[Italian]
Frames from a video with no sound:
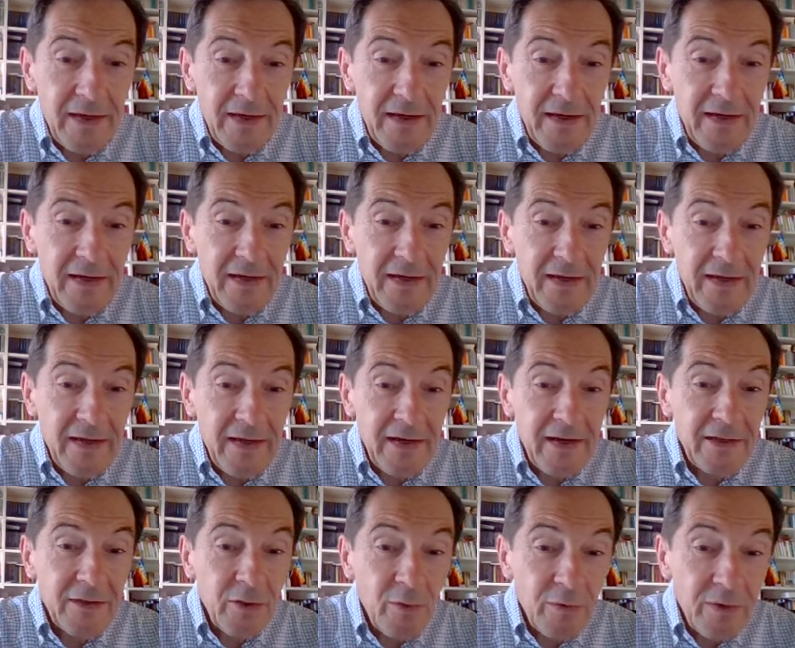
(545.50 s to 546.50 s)
alla,
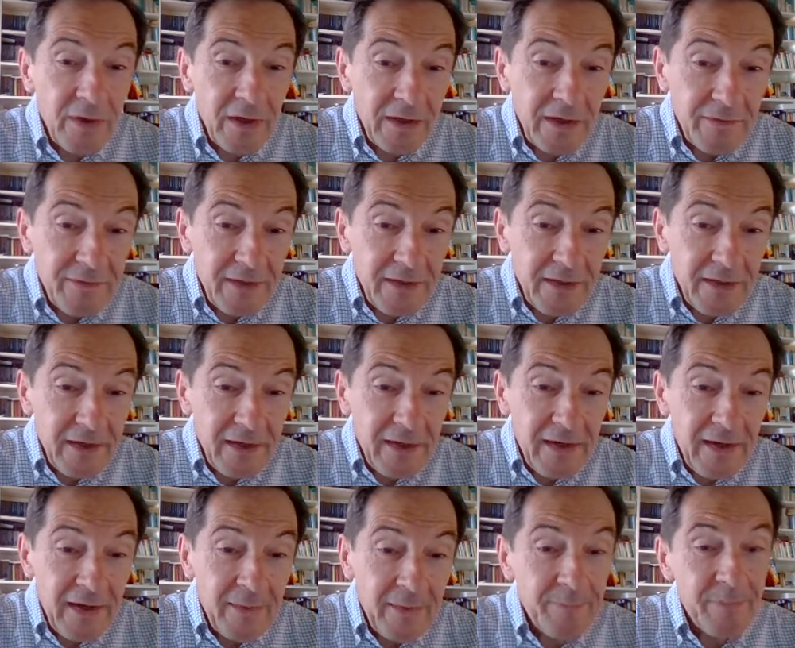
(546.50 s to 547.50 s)
alla donna che viene
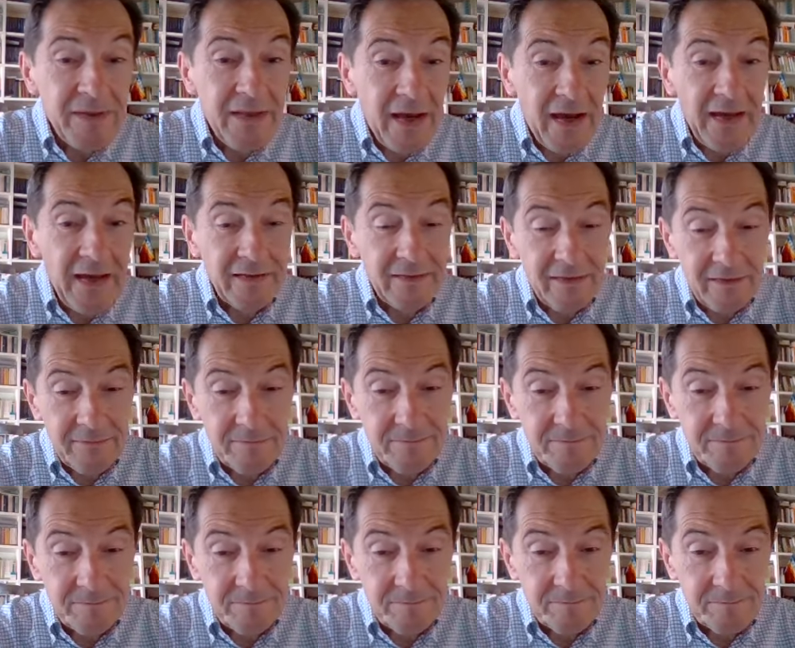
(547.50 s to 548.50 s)
lapidata
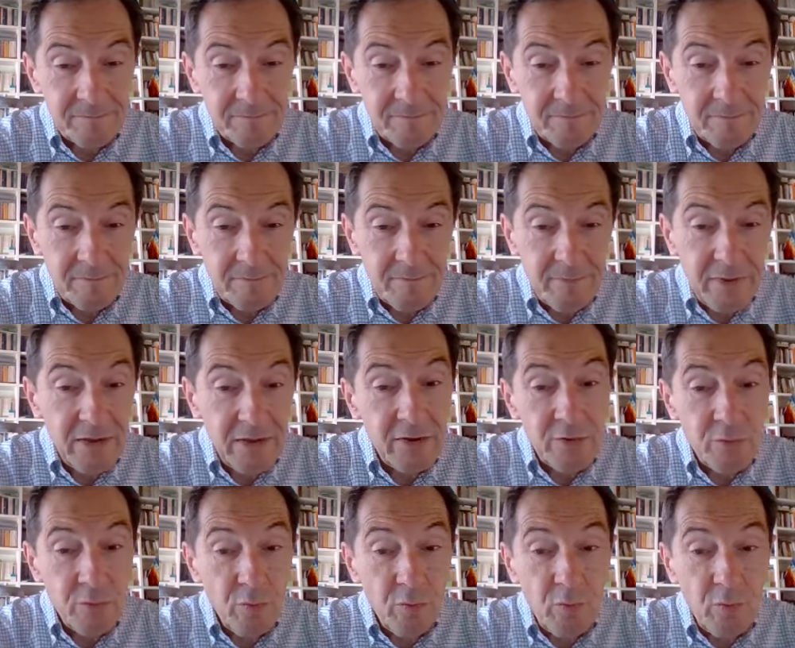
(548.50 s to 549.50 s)
per il
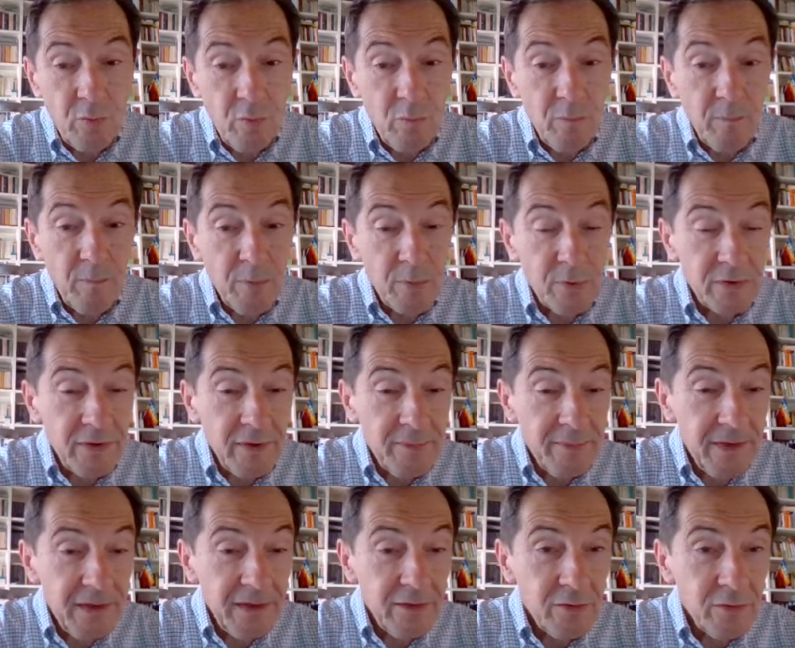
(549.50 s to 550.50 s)
suo
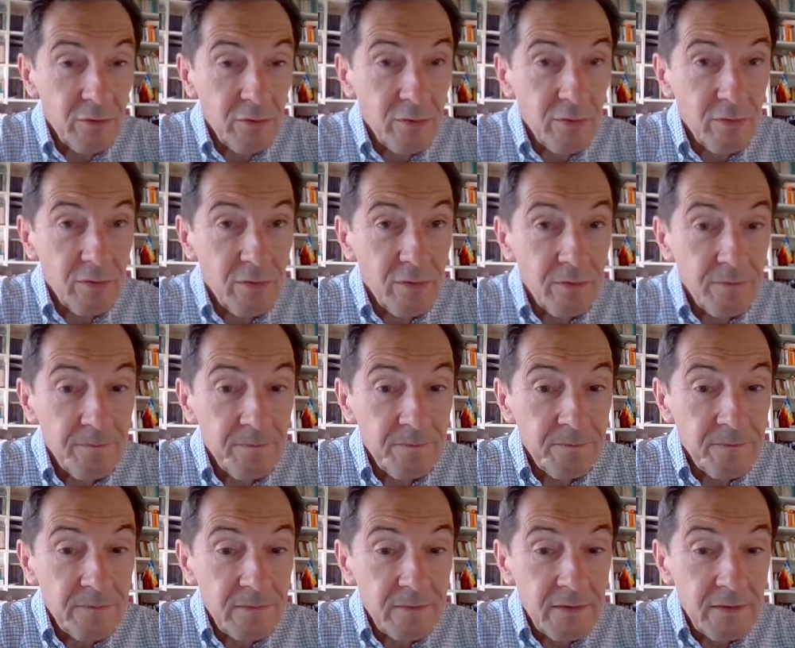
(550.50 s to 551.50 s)
comportamento
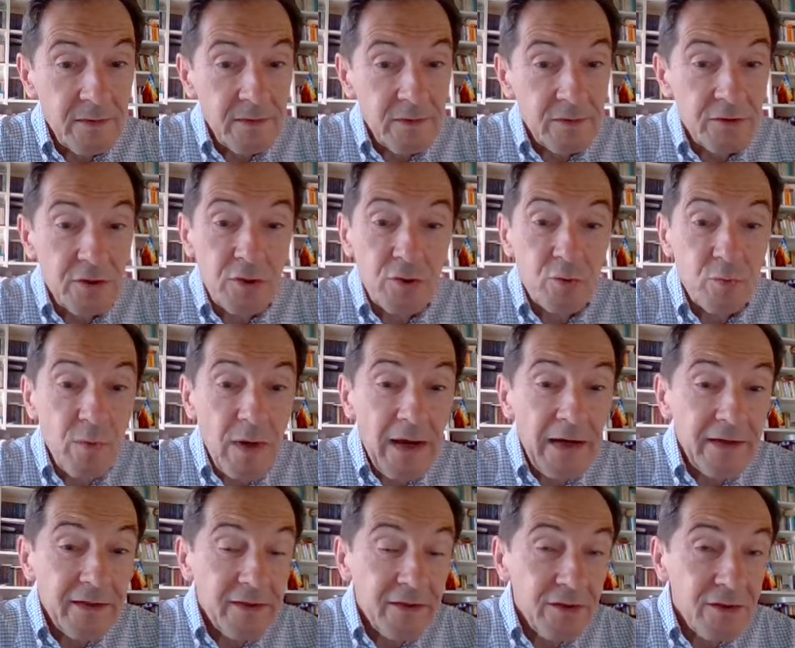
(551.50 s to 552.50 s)

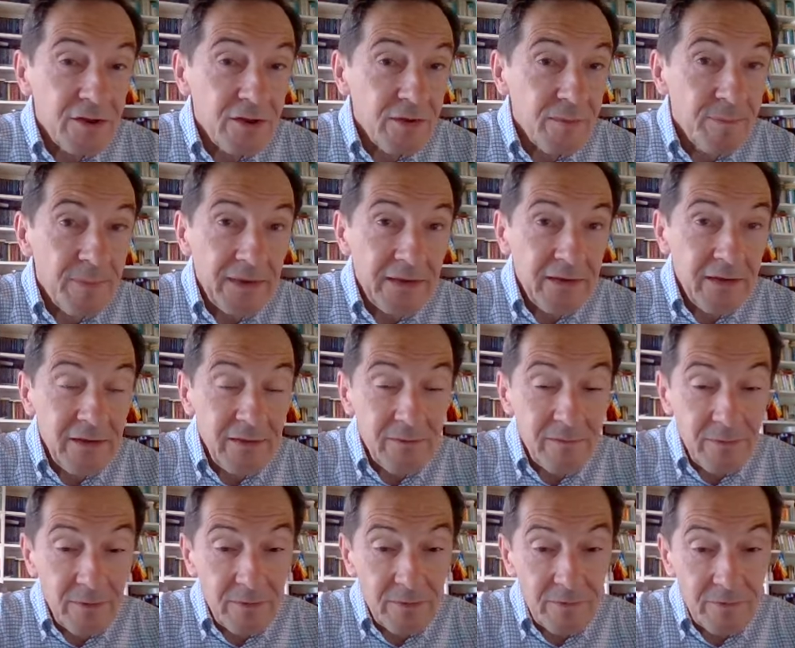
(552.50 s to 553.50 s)
sessuale
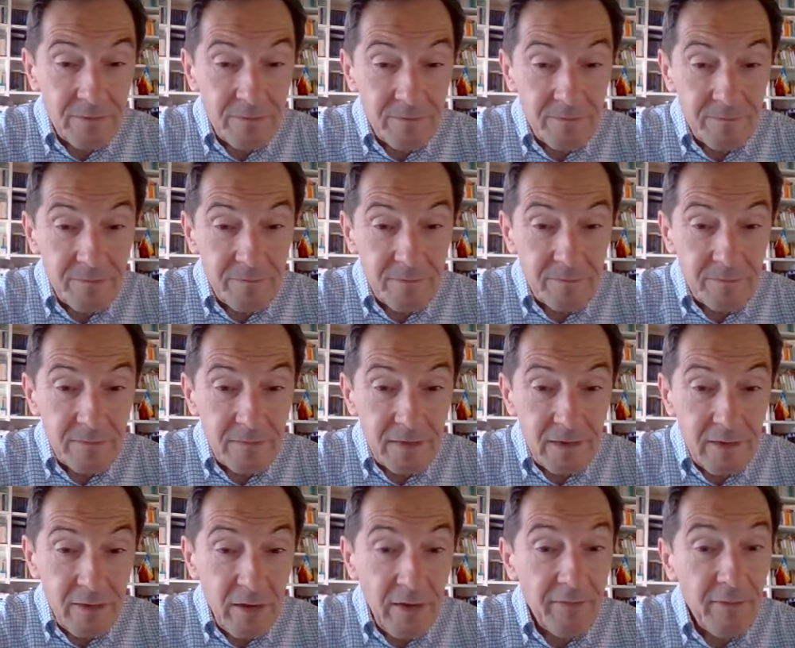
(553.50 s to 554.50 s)
dissipativo,
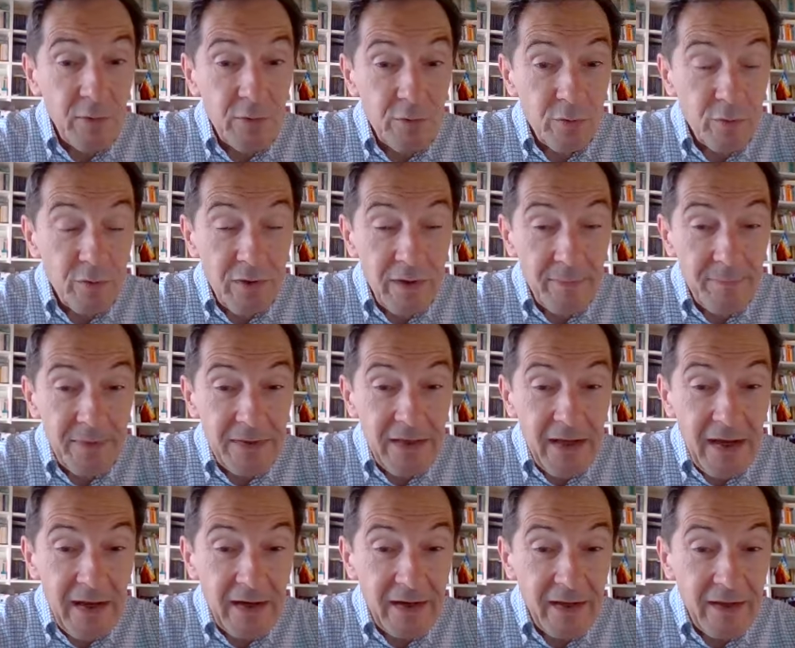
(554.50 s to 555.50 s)
la vogliono
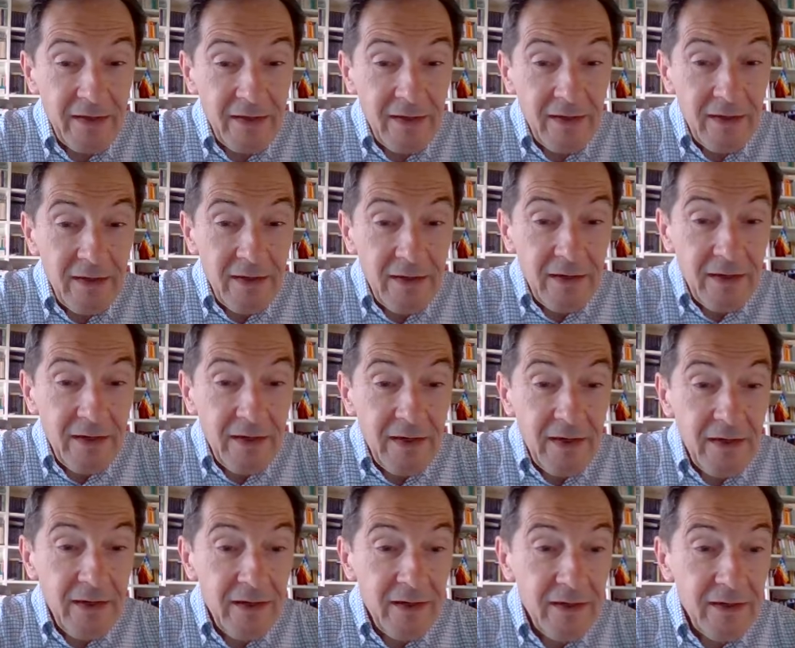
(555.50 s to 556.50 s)
lapidare
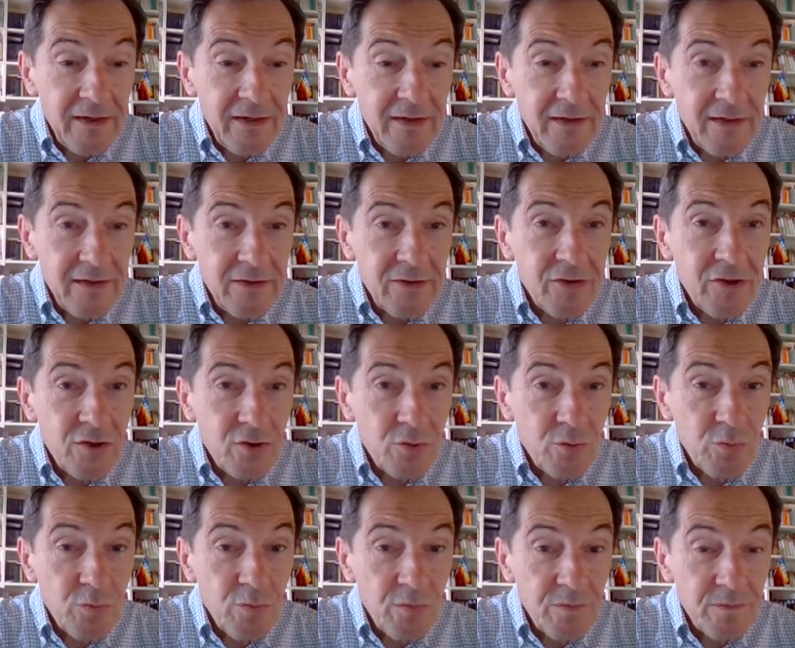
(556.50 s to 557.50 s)
e
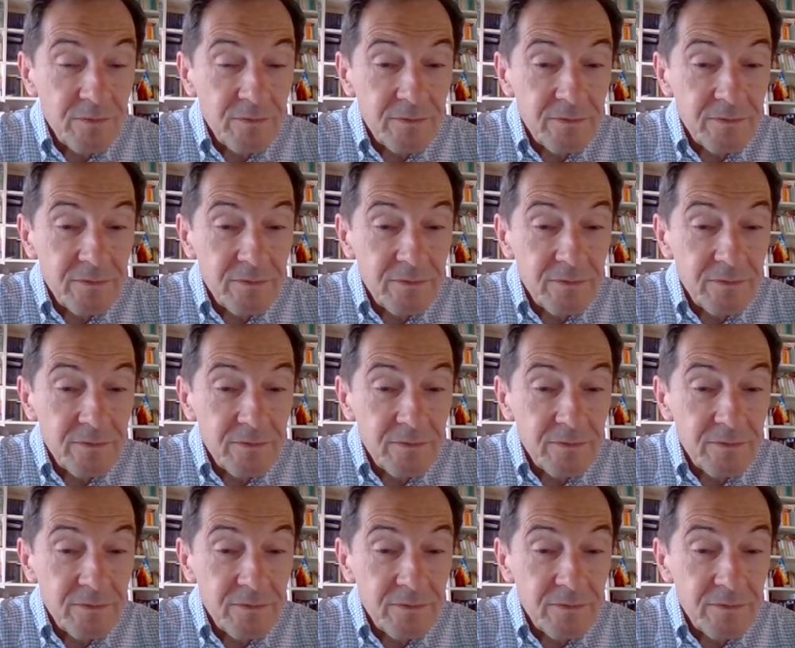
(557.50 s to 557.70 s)
Gesù